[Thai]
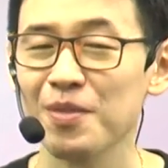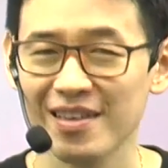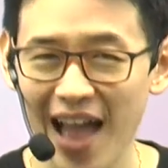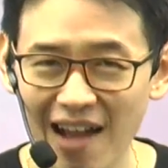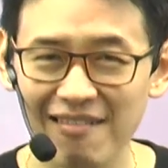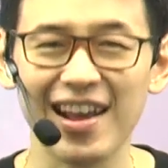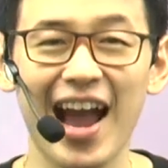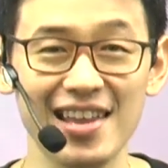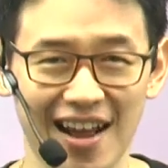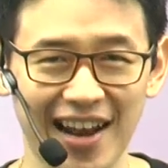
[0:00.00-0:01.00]
ยากหรือง่าย
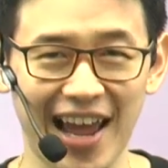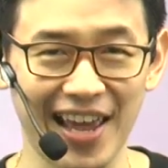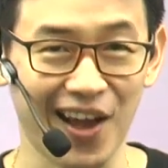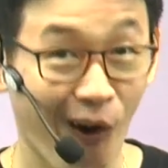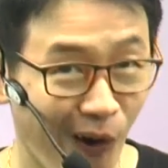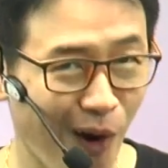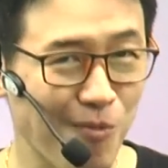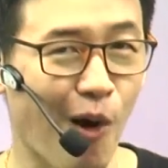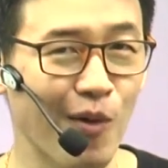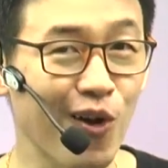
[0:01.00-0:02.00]
อย่างไรอ๋อบ
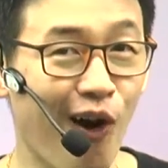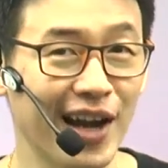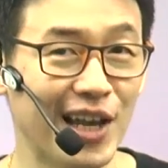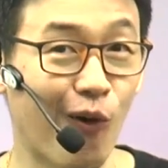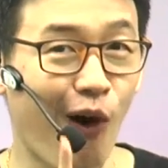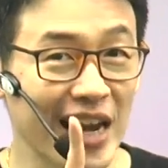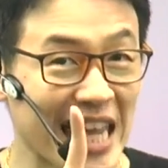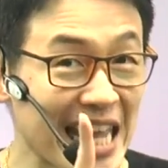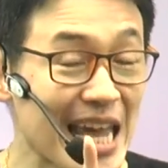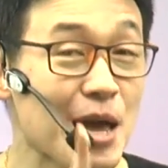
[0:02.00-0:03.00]
อกไว้ก่อนเดี๋ยวข้อนี้
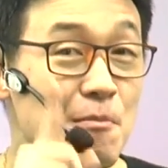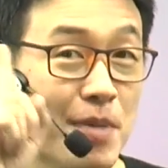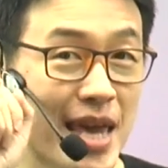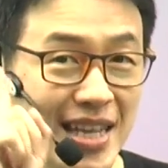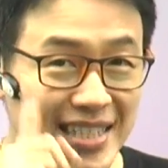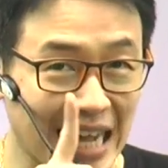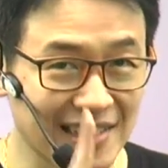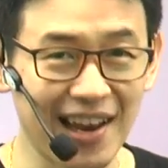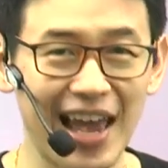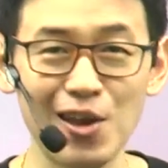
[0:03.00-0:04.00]
พี่จะเฉ
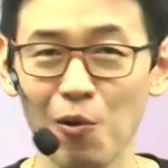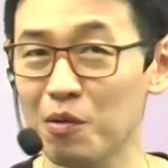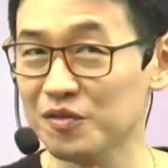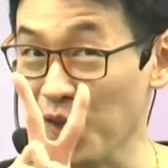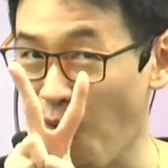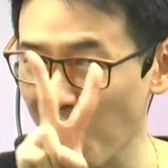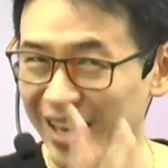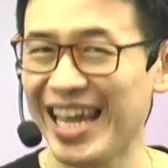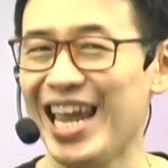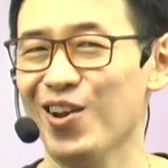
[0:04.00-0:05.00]
ลยให้ดู 2 วิ
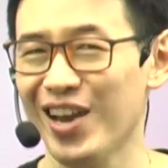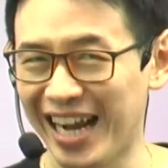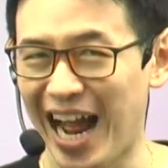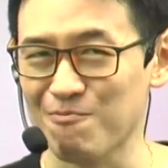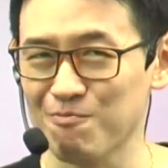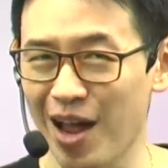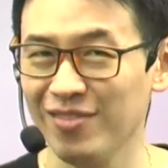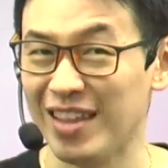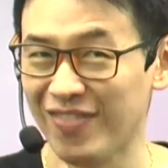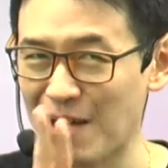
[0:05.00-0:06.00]
ธีด้วยนะครับเพราะ
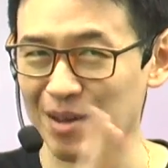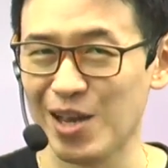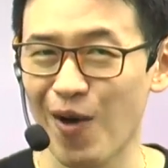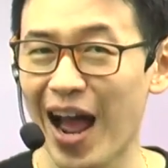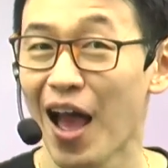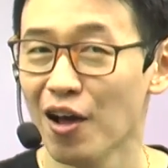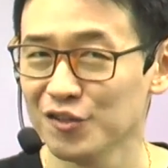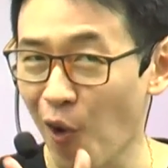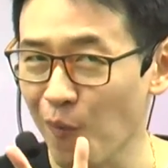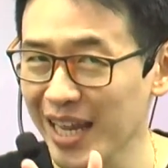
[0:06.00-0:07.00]
ติดตามให้ดีว่า
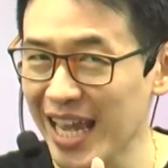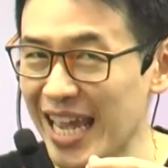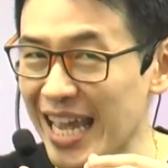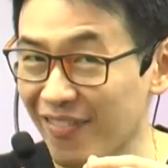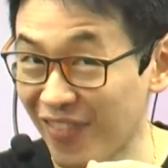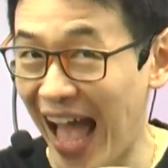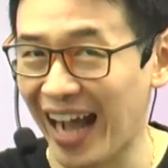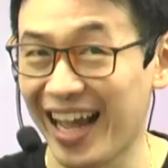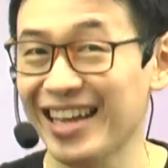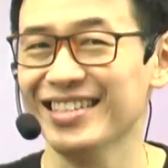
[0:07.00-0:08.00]
2 วิธีต่าง
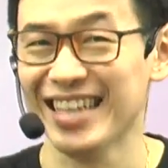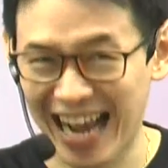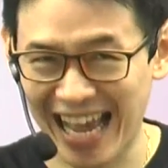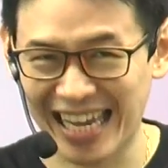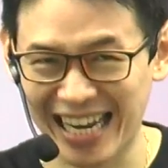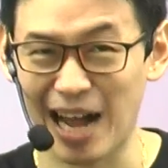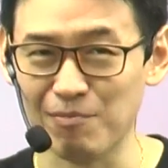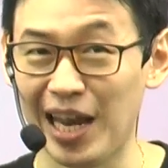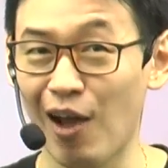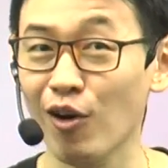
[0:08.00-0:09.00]
กันยังไงนะครับ
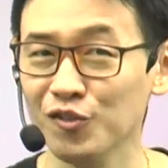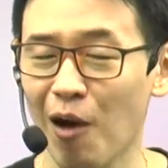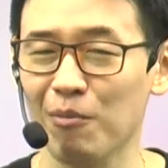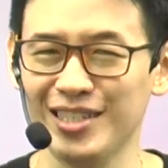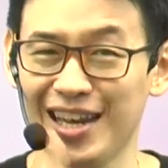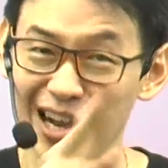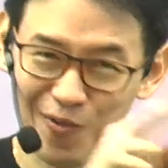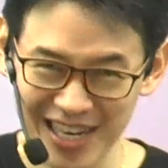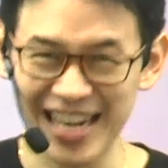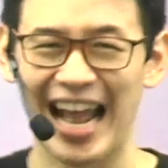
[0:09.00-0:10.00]
ในห้องสอบเราจะเลือกวิ
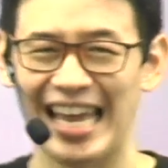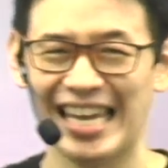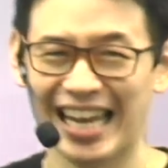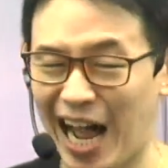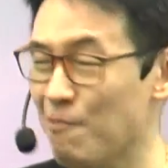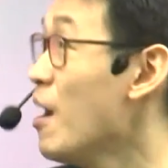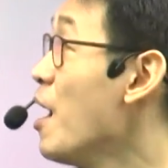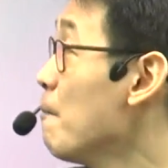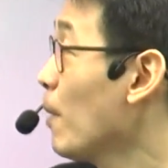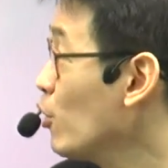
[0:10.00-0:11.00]
ธีไหนนะครับ
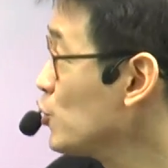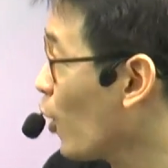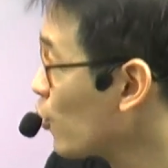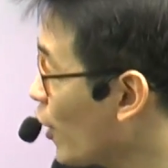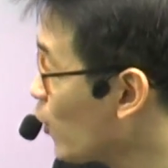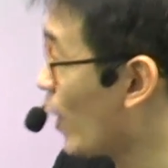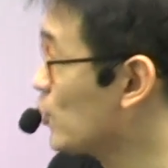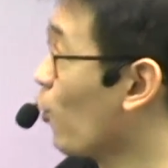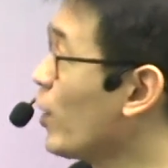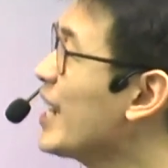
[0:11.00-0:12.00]
มาดูโจทย์ก่อนดีกว่า โจ
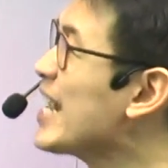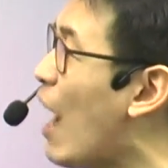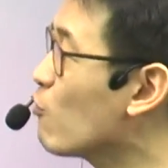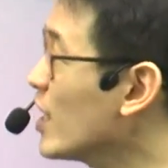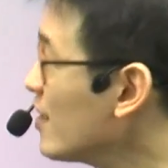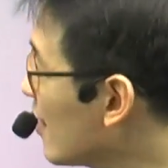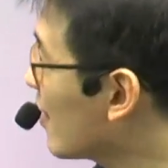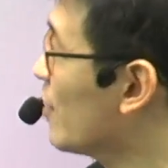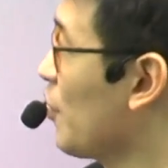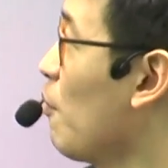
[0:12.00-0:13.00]
ทย์ก็ทั้งยาวนิดนึงเล
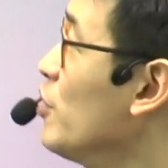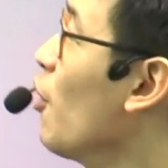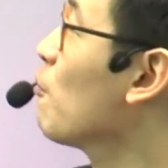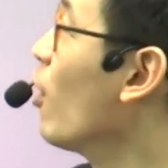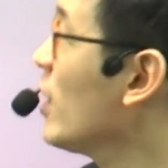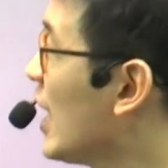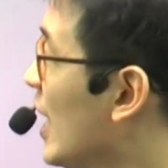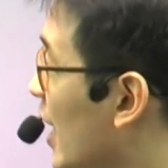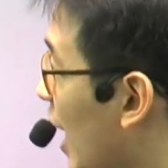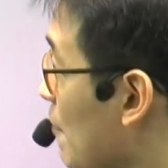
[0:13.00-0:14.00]
ยสำหรับข้อสอบข้อนี้
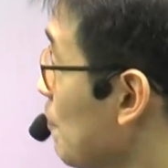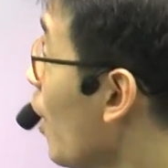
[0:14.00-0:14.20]
นะครับ